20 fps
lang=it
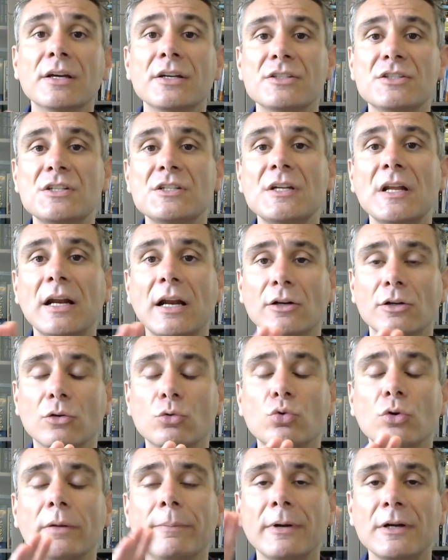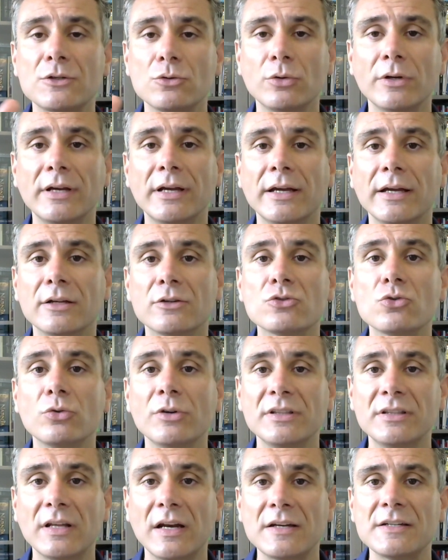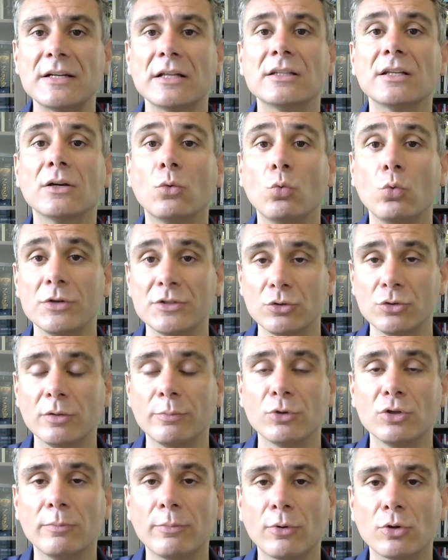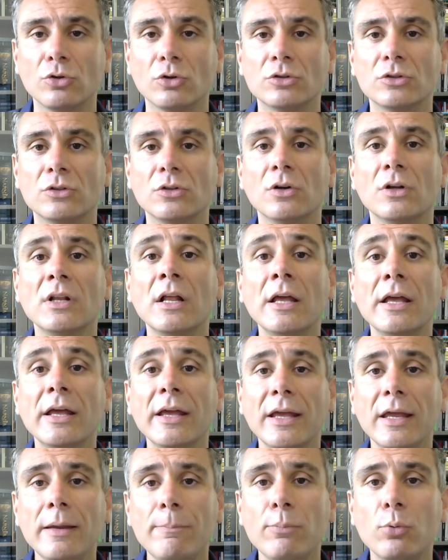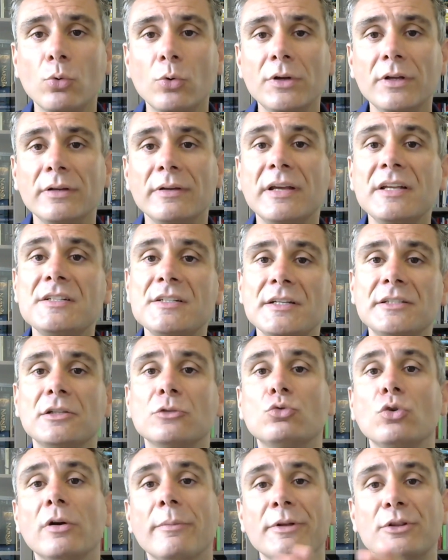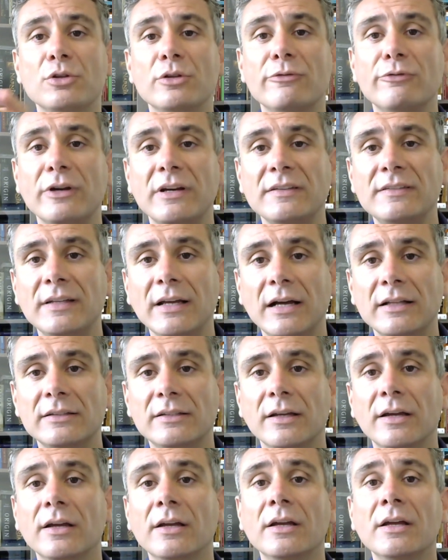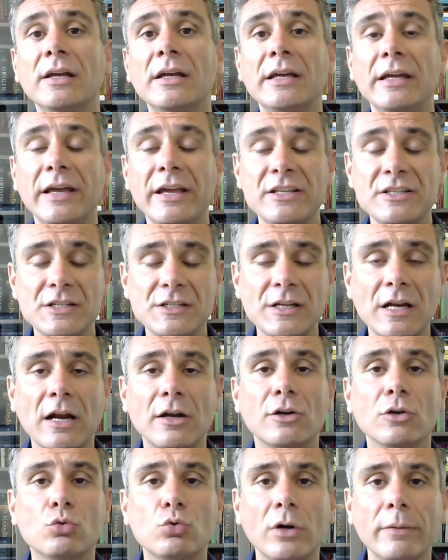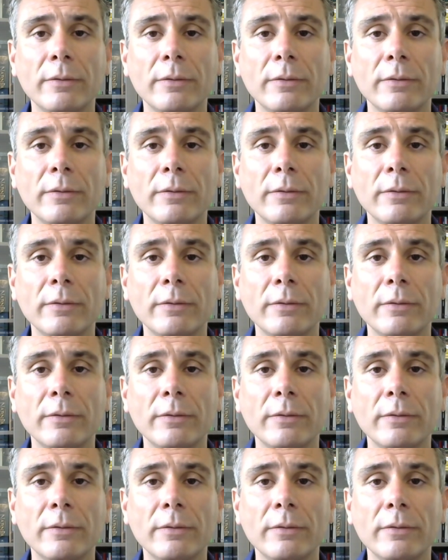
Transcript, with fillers: Ci saranno alcune persone che sono interessate a questo tipo di prodotto e poi esiste il tuo elemento differenziante e ci saranno alcune